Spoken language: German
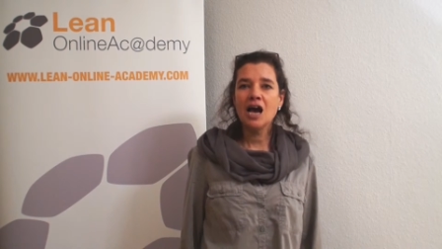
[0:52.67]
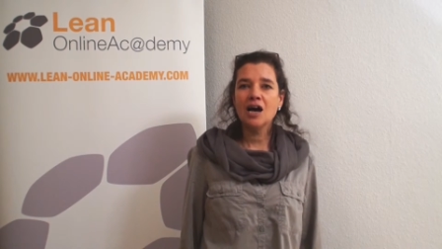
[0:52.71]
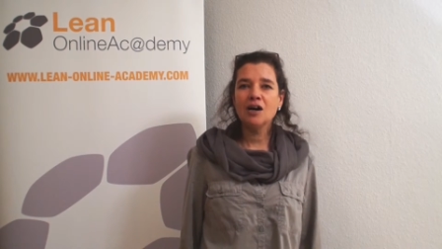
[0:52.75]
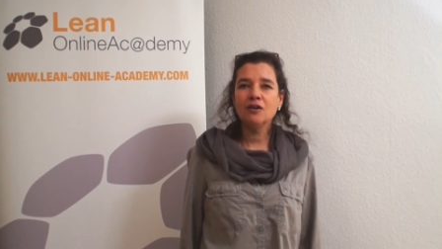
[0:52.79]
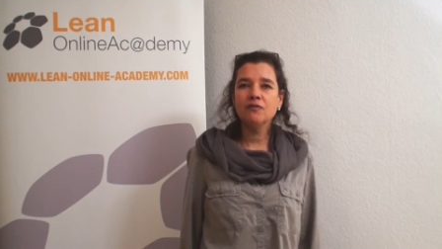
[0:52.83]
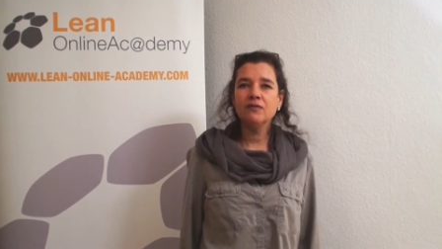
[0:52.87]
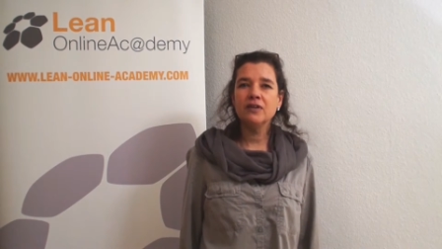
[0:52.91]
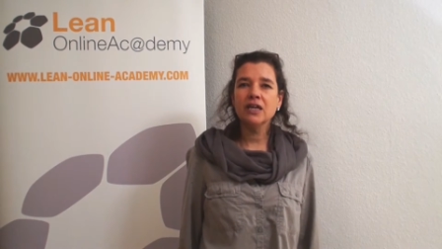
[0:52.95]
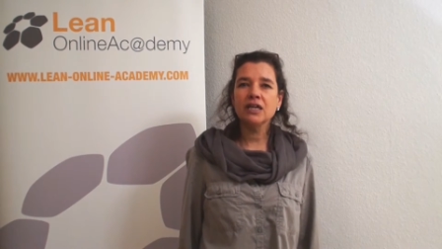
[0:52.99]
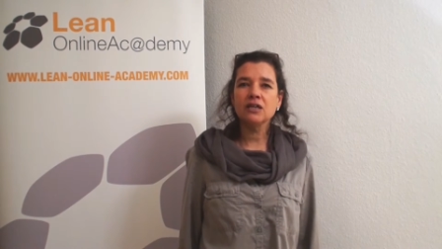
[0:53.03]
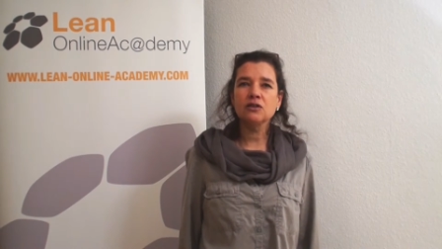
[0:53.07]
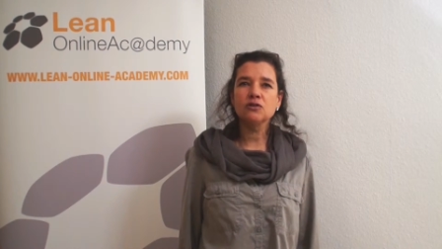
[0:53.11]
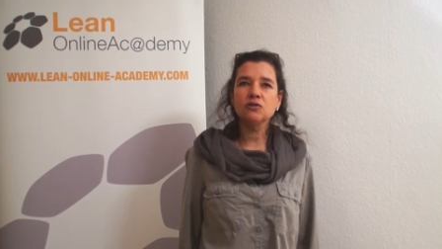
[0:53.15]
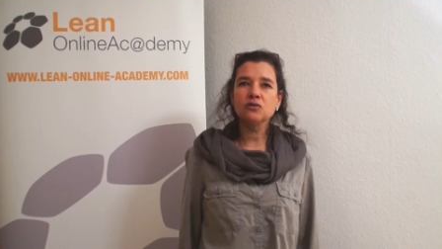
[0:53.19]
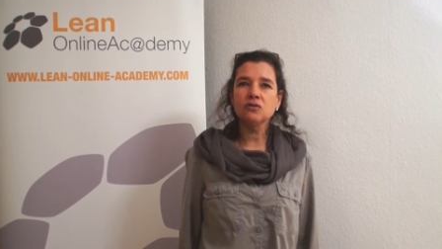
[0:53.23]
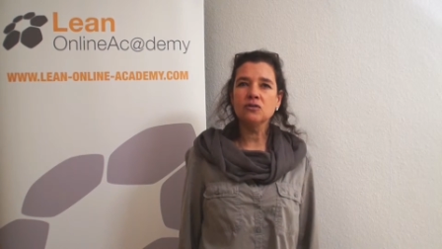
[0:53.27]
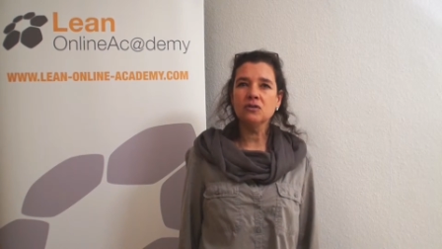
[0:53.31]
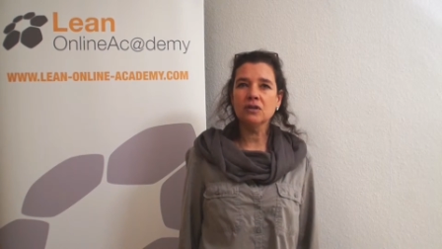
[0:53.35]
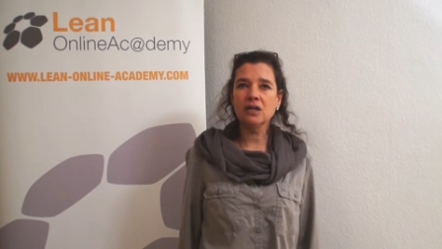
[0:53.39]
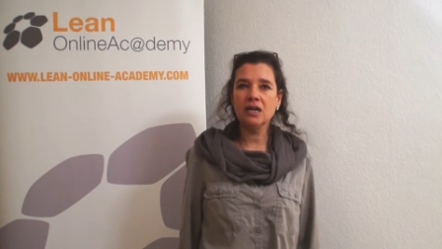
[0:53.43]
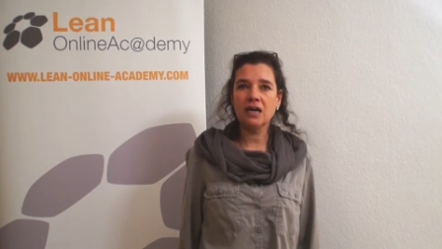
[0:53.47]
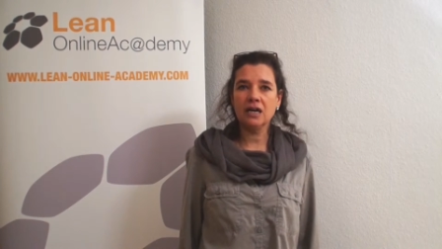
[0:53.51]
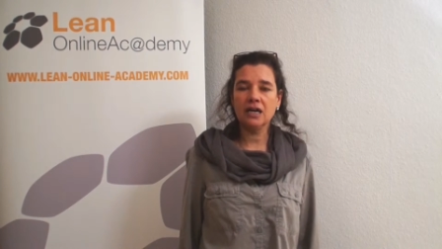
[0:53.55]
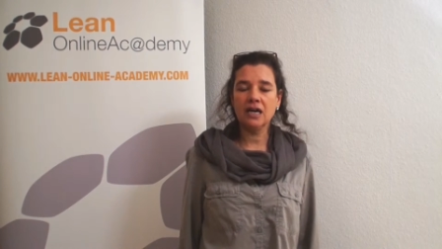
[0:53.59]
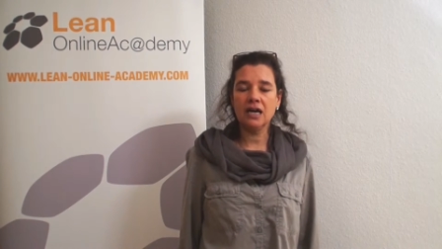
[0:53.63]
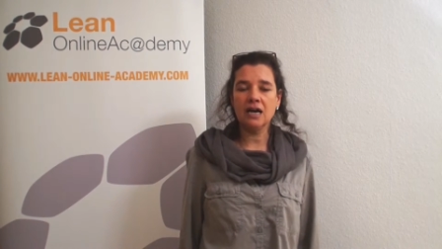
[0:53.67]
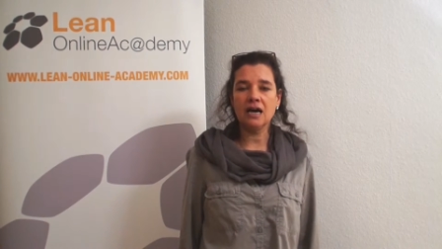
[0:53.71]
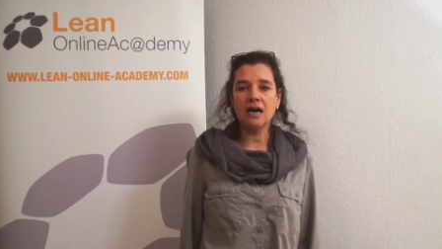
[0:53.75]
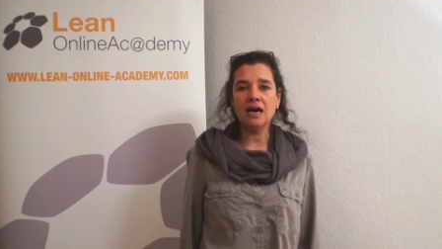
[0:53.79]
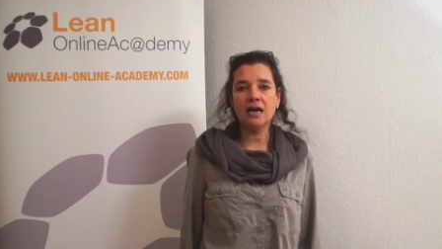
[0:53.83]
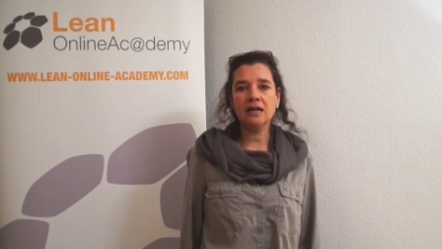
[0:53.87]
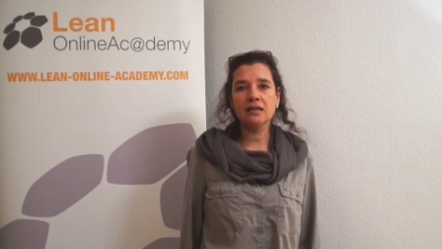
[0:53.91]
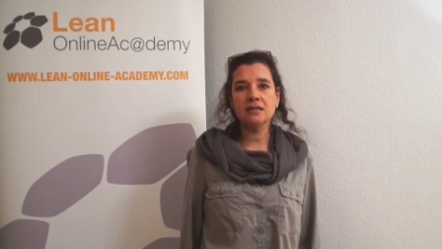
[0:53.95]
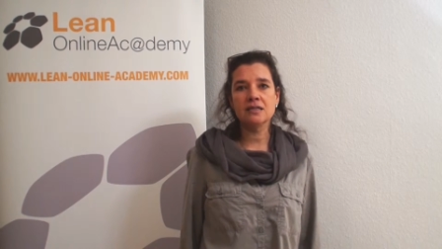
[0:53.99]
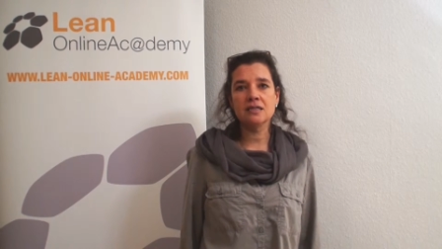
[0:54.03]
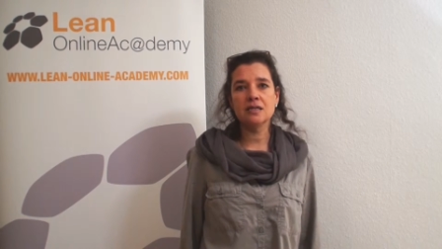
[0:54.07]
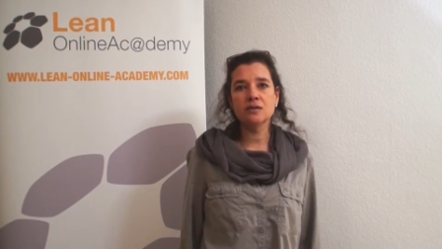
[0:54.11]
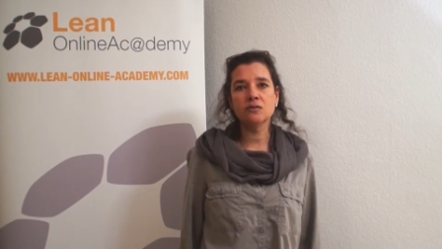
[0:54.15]
auf deren Grundlage
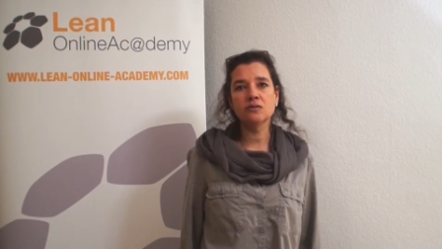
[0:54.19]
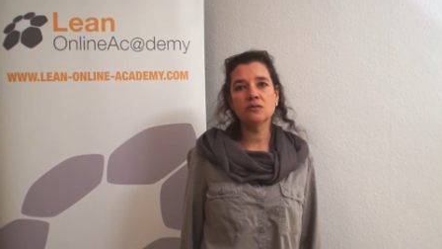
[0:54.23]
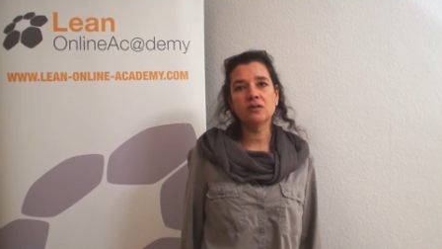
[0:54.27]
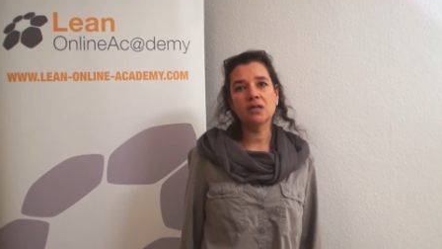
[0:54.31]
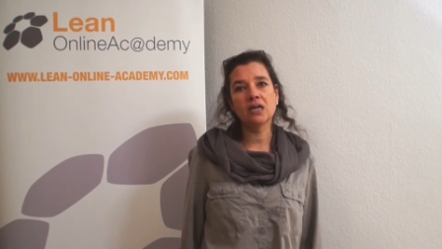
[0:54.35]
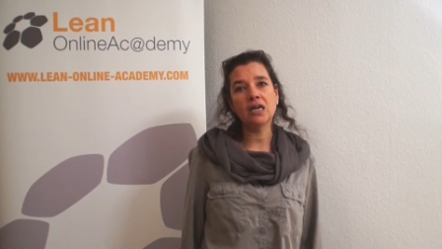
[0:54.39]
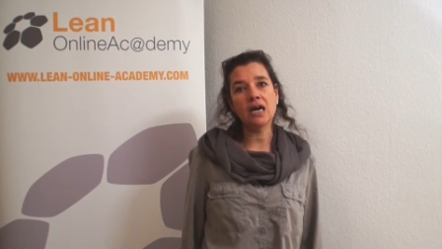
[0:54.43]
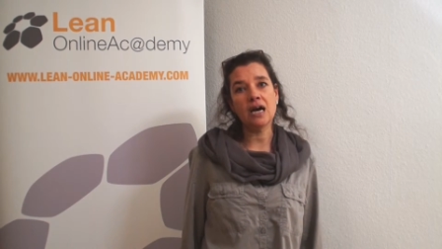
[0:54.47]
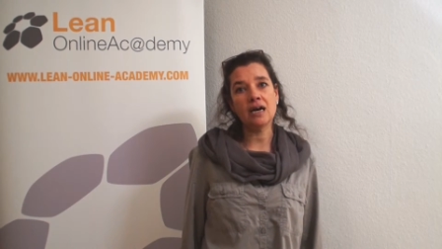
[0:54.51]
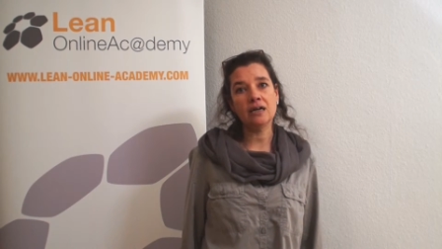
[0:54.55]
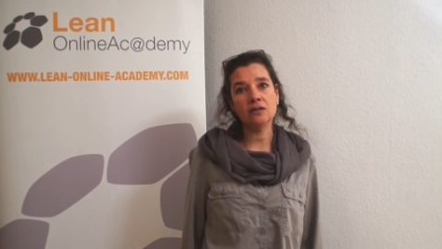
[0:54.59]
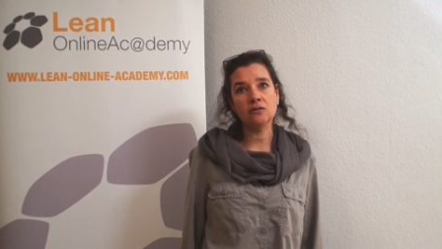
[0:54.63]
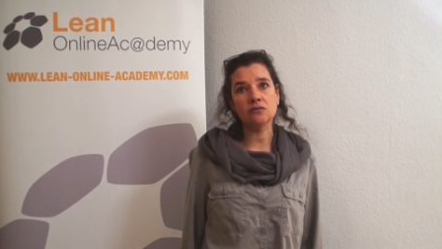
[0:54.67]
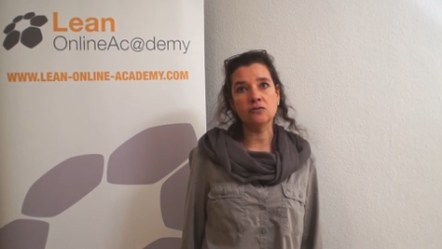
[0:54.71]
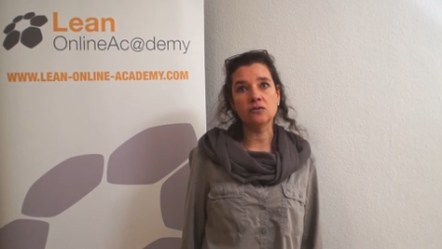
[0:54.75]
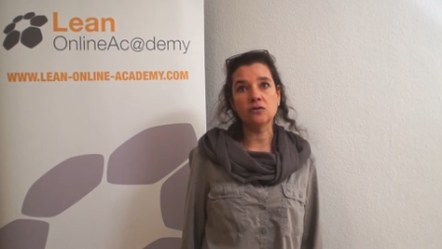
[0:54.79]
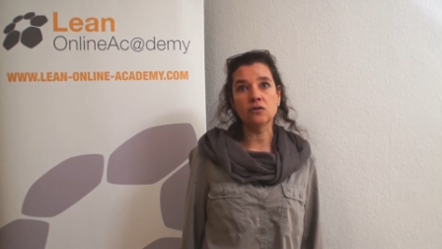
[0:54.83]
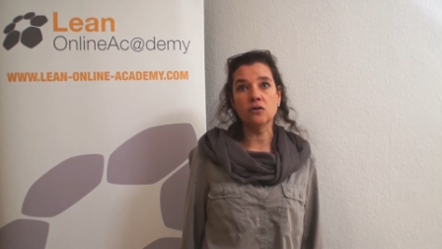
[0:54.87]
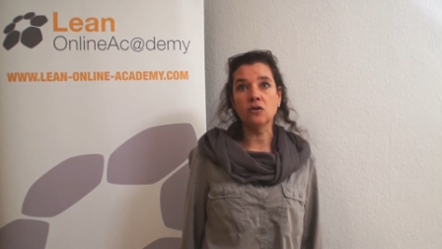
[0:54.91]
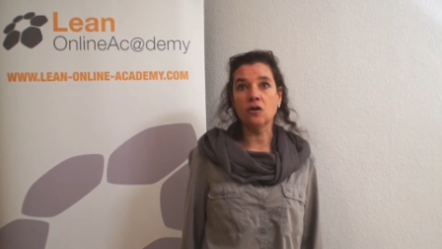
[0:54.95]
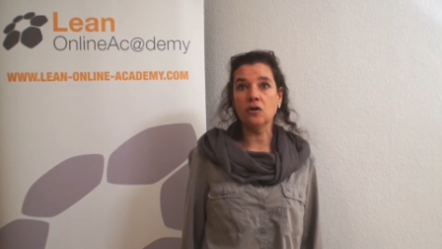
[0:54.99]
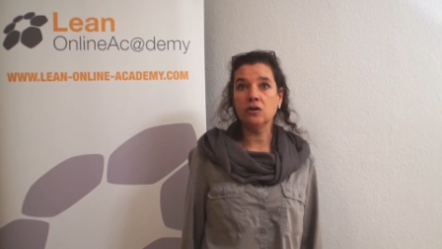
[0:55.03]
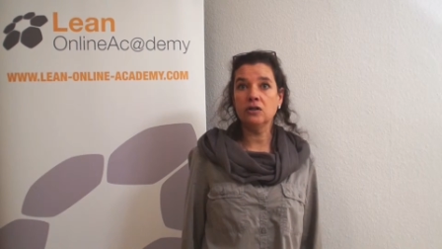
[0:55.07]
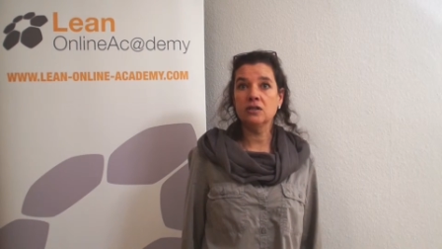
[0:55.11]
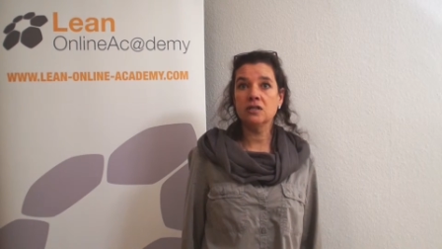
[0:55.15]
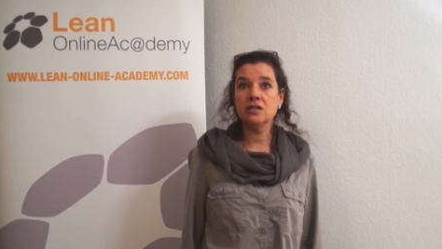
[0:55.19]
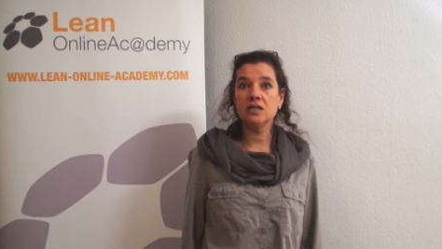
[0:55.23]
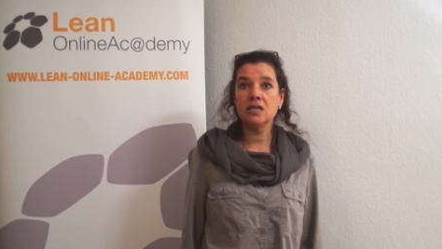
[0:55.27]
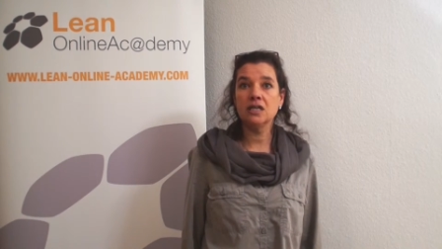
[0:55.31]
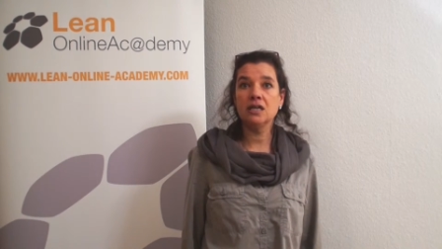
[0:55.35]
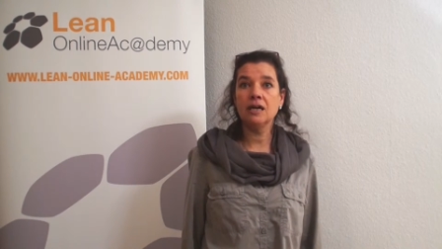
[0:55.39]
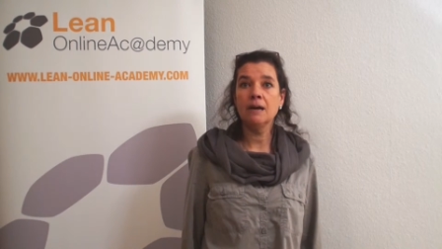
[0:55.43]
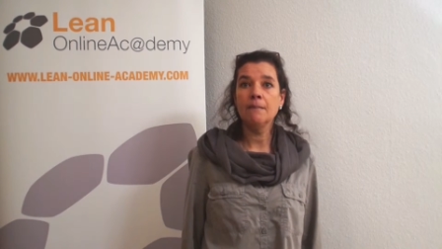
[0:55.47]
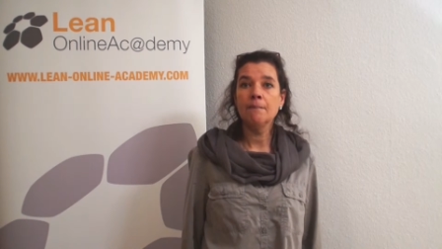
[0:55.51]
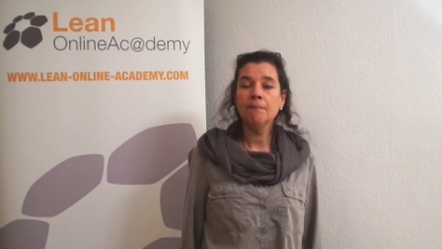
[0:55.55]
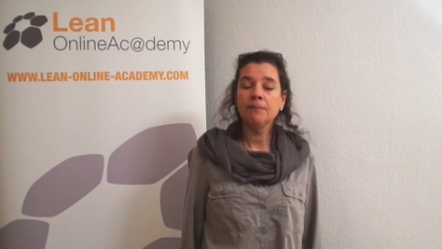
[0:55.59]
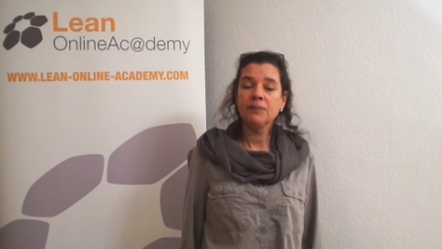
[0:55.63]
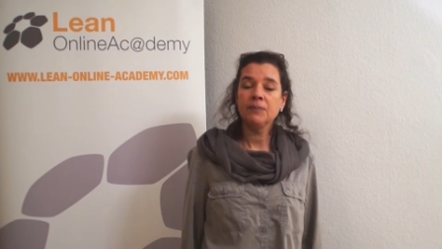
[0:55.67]
er 1898